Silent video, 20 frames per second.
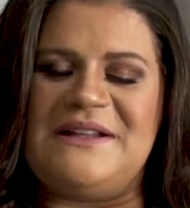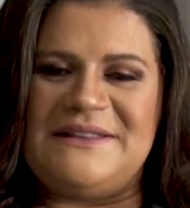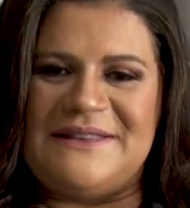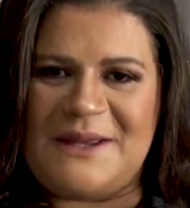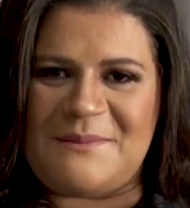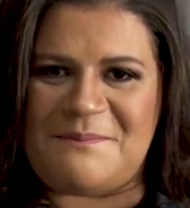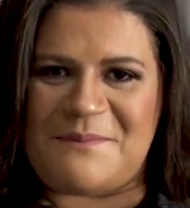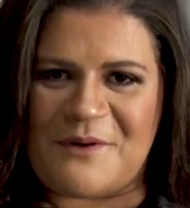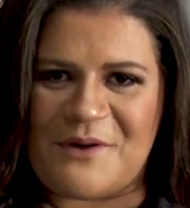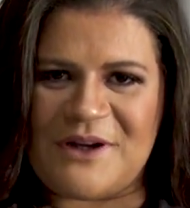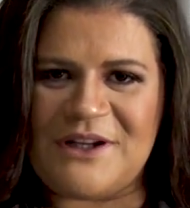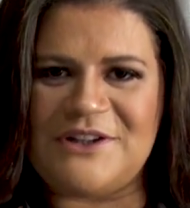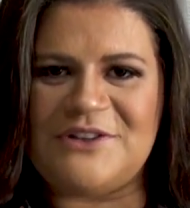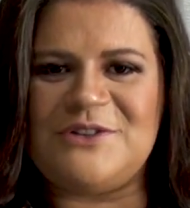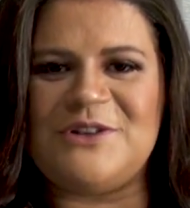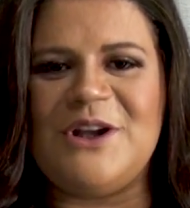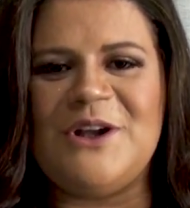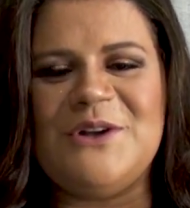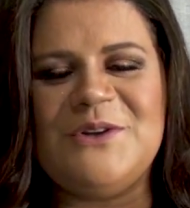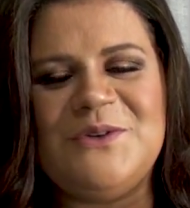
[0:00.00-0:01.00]

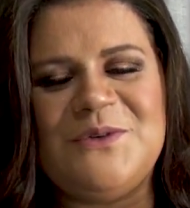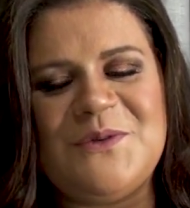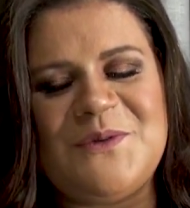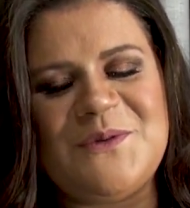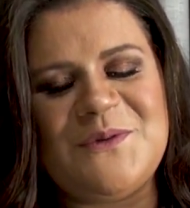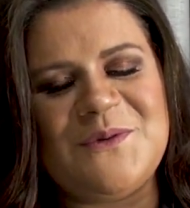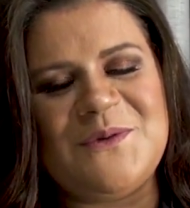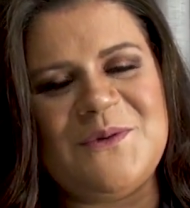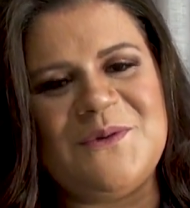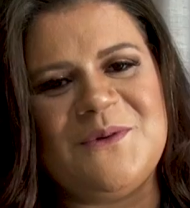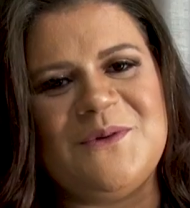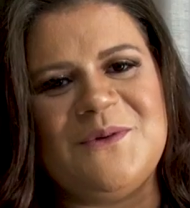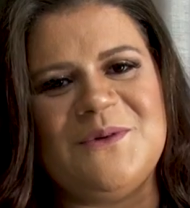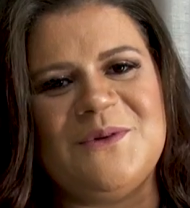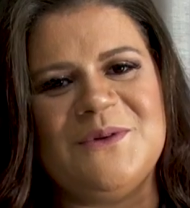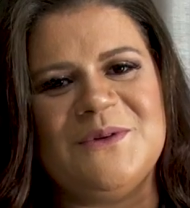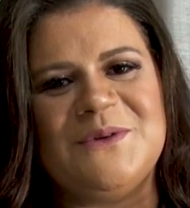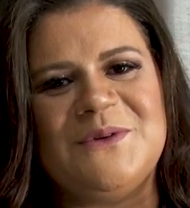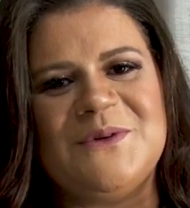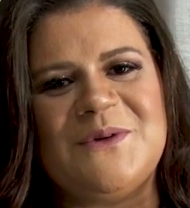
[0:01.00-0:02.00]
depois
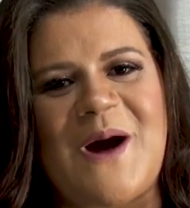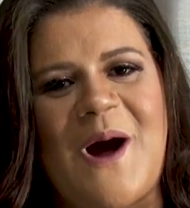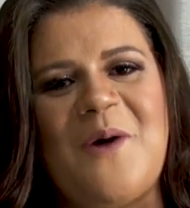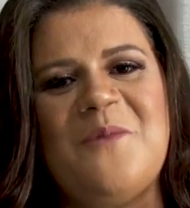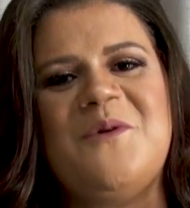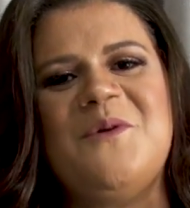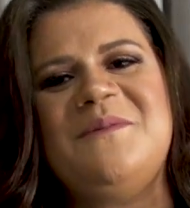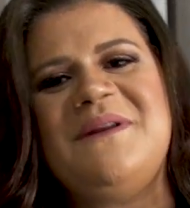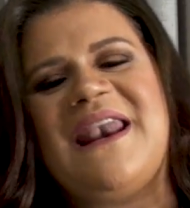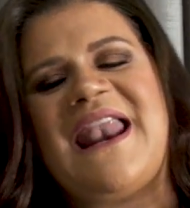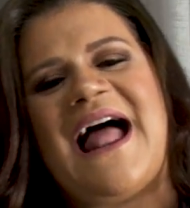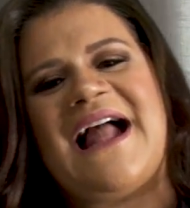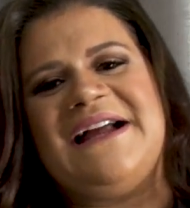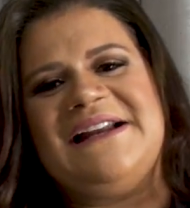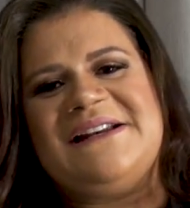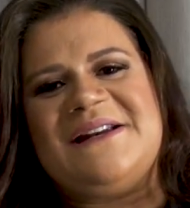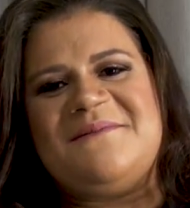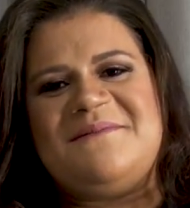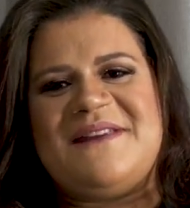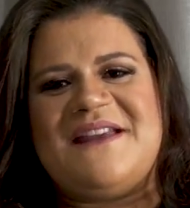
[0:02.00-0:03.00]
do, do álbum
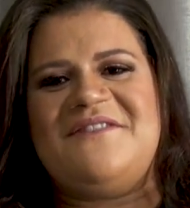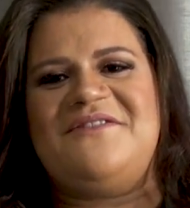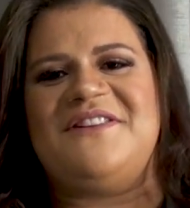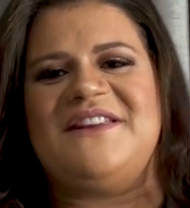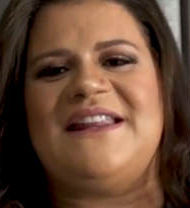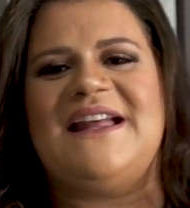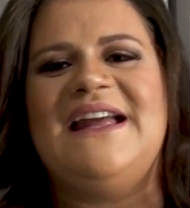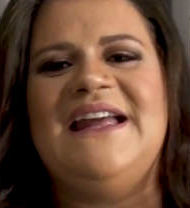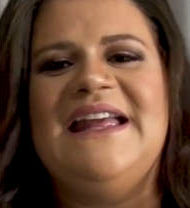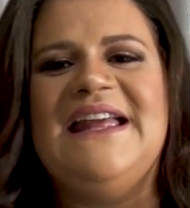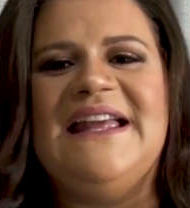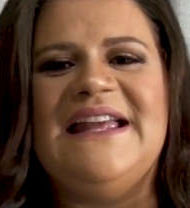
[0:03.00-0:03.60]
Milagre na minha vida.